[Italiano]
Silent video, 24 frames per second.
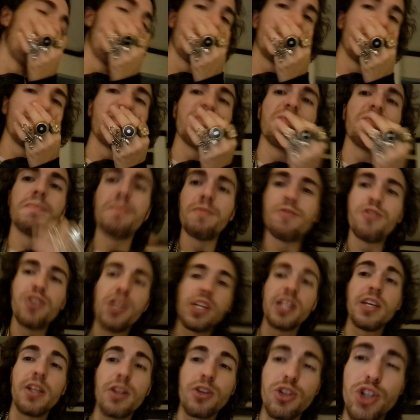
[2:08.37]
mm,
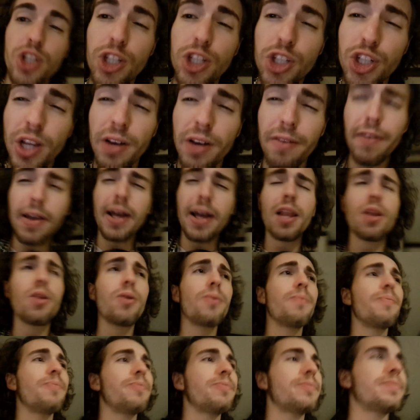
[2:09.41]
finirci il
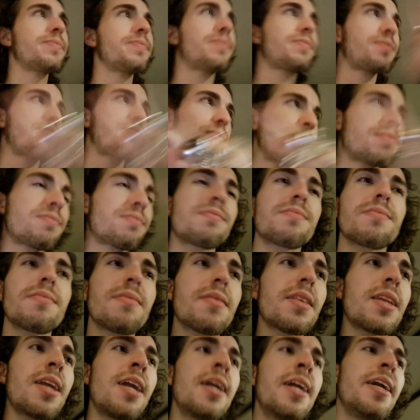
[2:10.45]
cervello
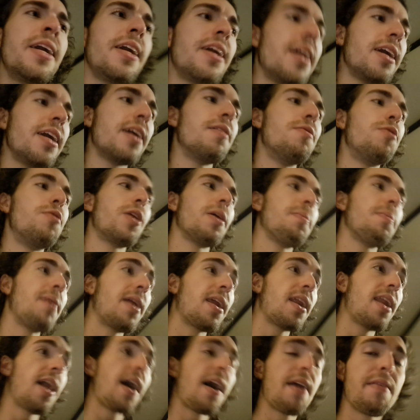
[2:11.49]
e vorrei
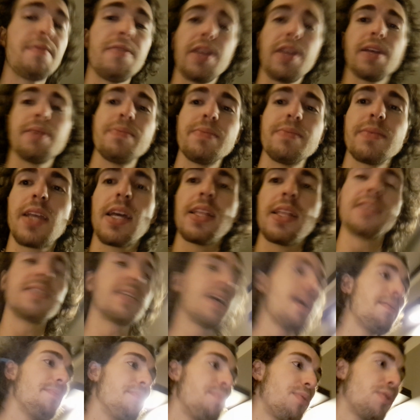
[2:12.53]
parlarvene. Ad
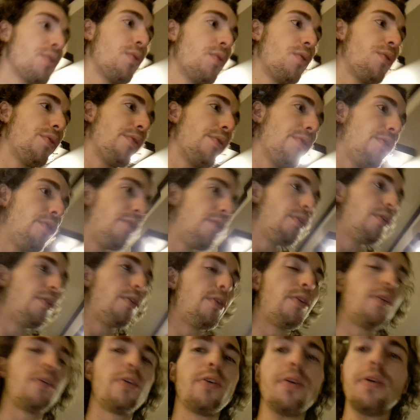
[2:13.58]
esempio,
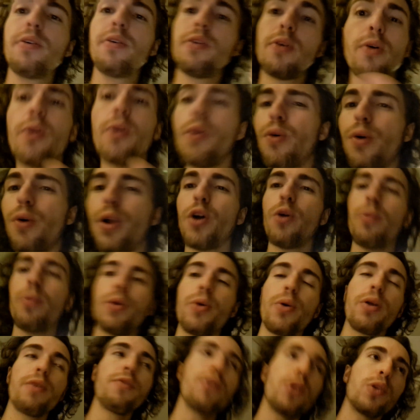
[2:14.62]
ora
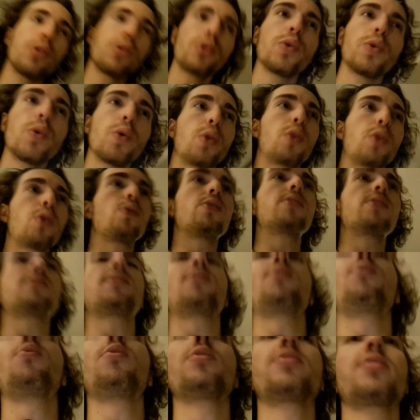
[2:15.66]
come ora vi ho introdotto
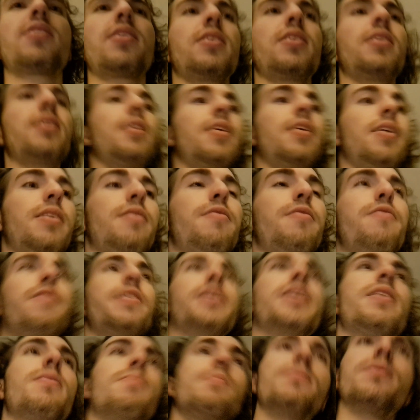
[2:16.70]
questa cosa dei
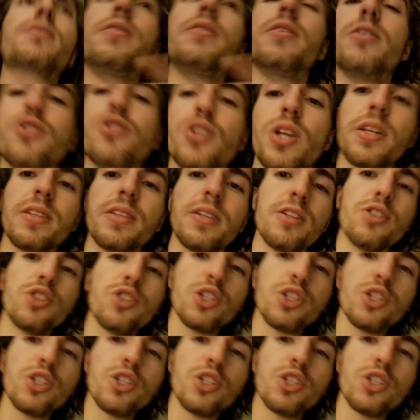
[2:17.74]
film girati in